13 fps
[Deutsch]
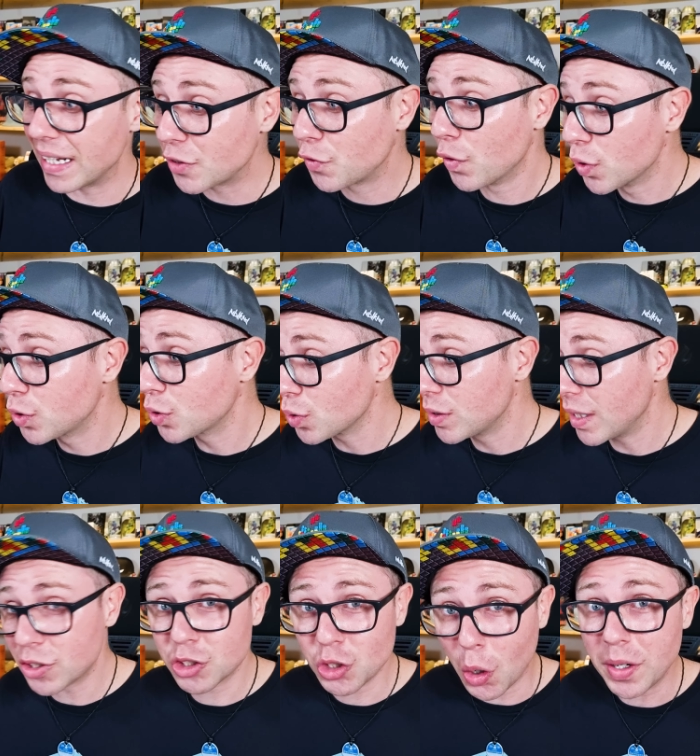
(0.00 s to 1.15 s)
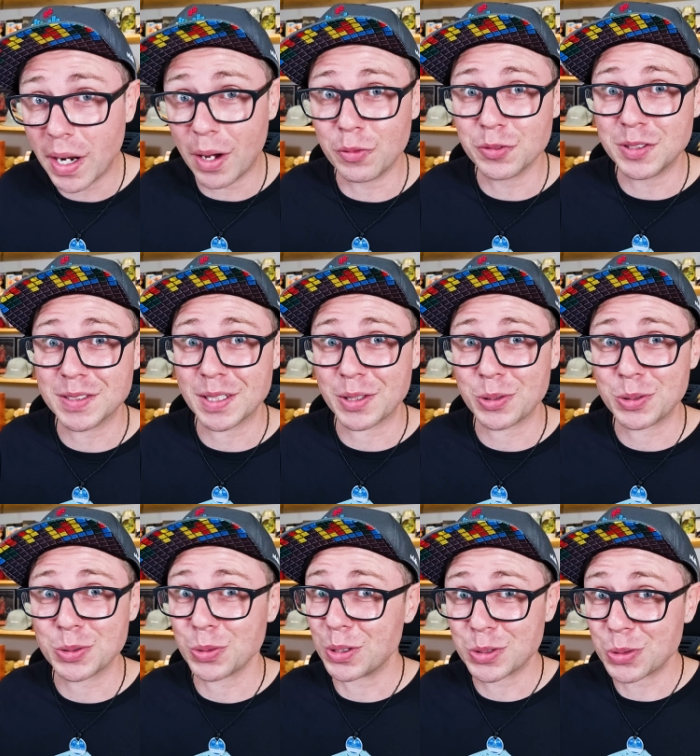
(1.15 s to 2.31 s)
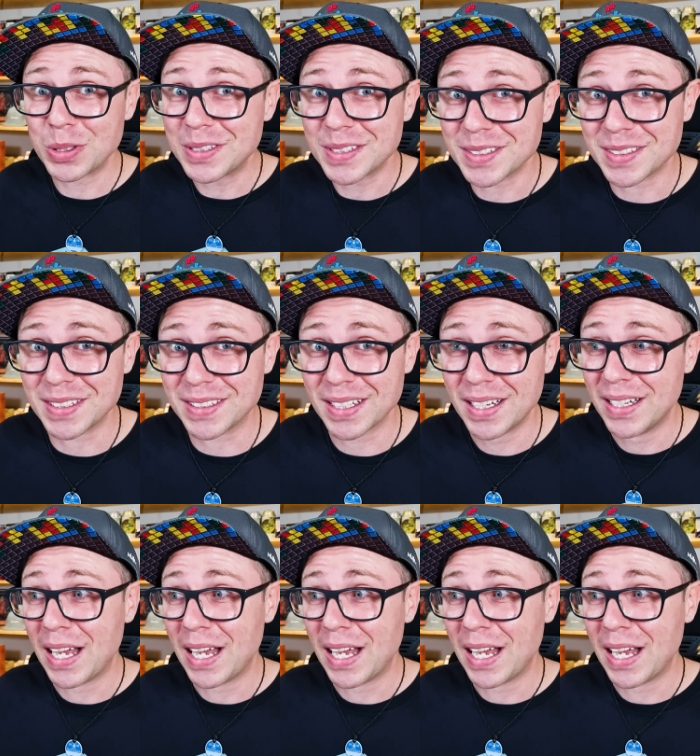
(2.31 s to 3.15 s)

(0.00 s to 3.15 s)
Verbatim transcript: Das funktioniert schon auf dieser Konsole, so ist es nicht.